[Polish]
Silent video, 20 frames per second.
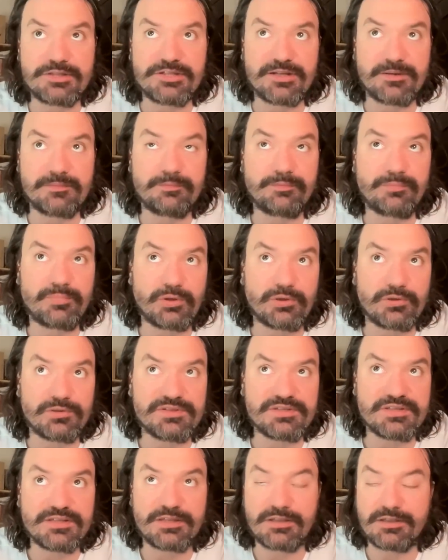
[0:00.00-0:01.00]
ziem
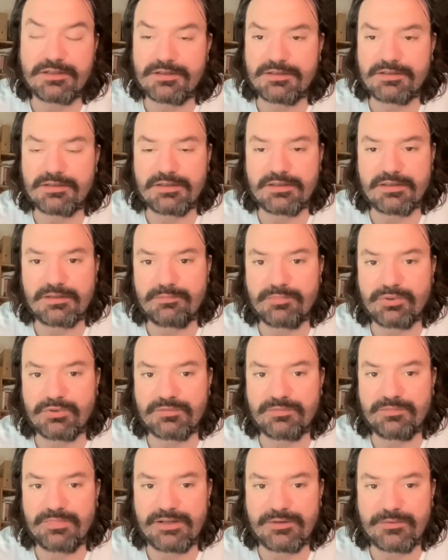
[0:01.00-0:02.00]
polskich
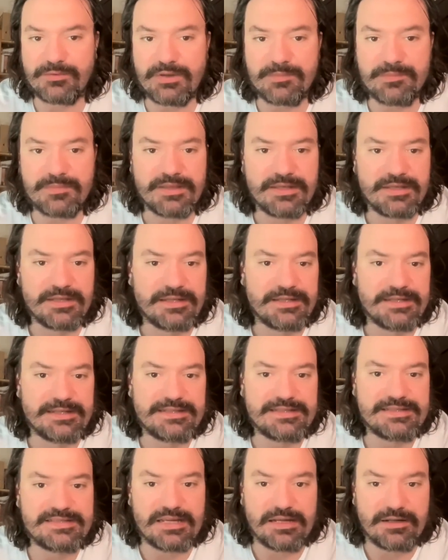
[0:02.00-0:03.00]
pod berłem
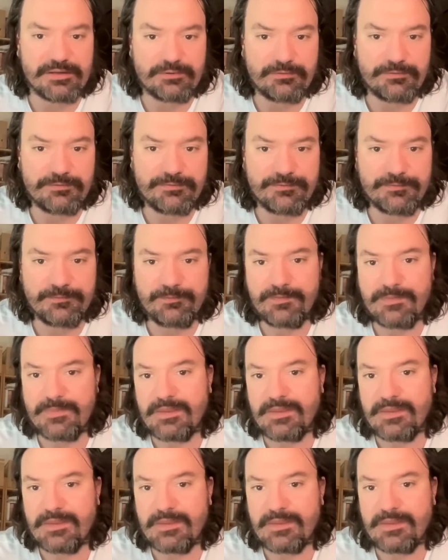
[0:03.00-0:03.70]
carów.